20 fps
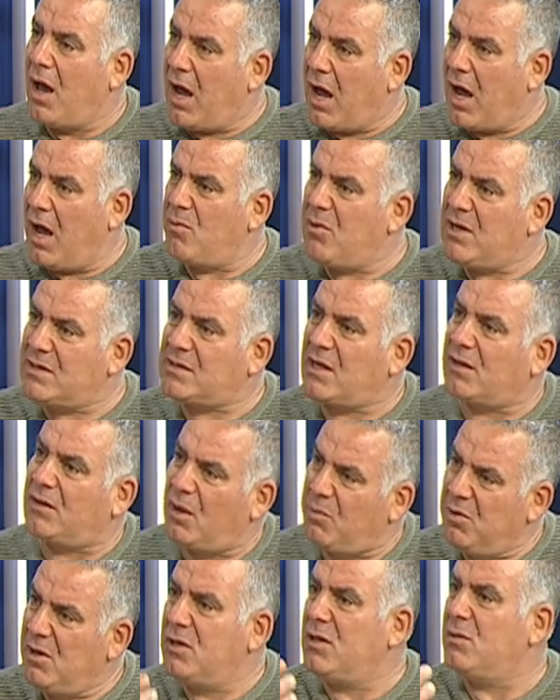Ama
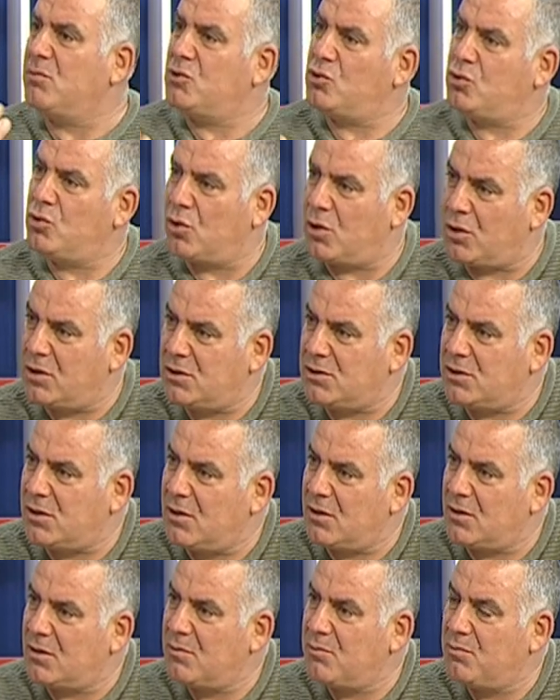satabildiğimizi
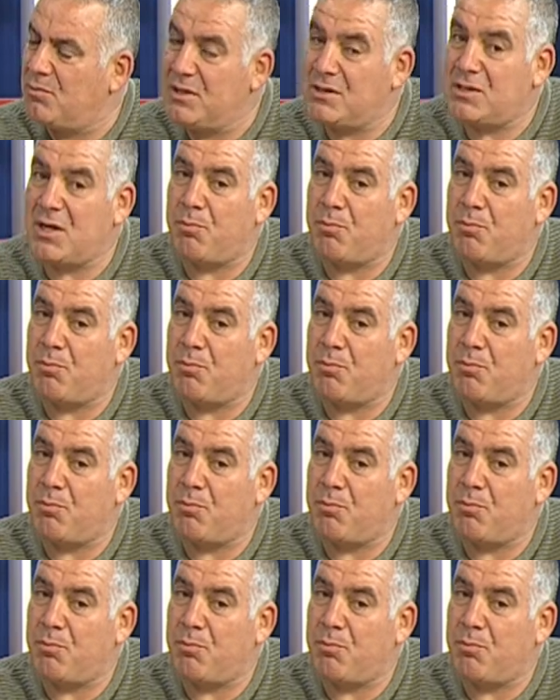üreteceğiz. Biz